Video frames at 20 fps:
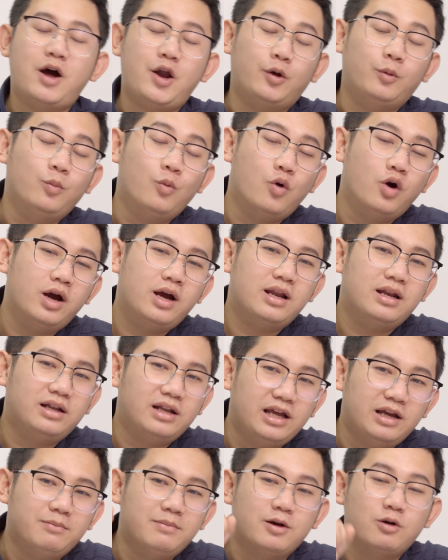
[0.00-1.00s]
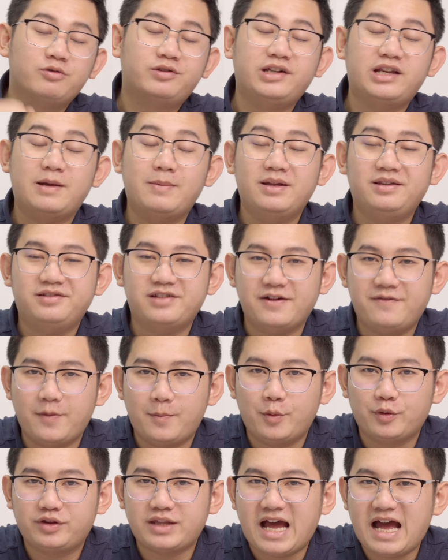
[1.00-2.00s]
Bạn muốn mua ấy, link mình cũng sẽ để bên dưới
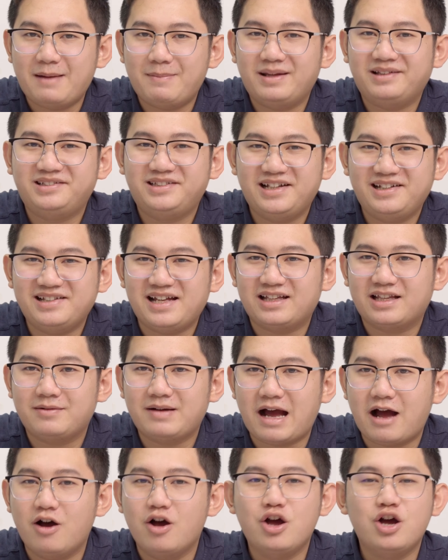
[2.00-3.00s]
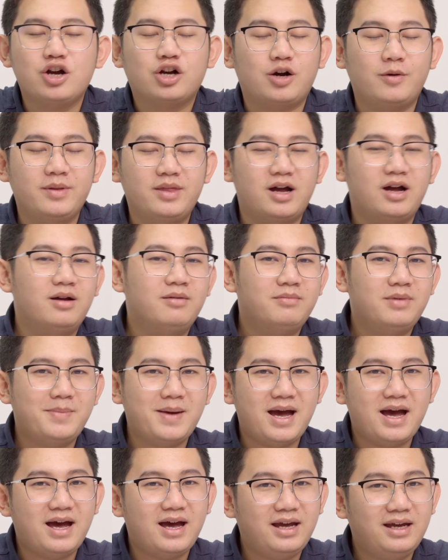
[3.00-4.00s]
phần mô tả bạn dễ dàng tham khảo. Còn bây giờ
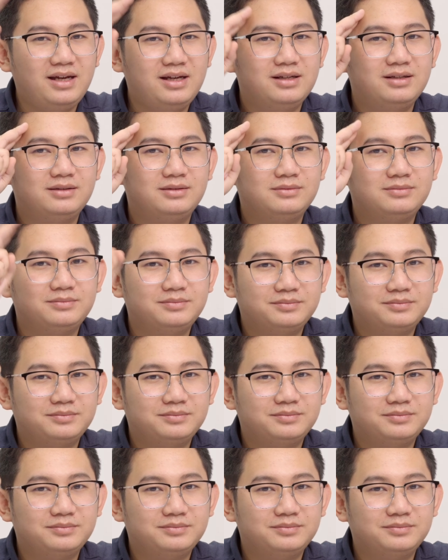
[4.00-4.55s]
bye bye.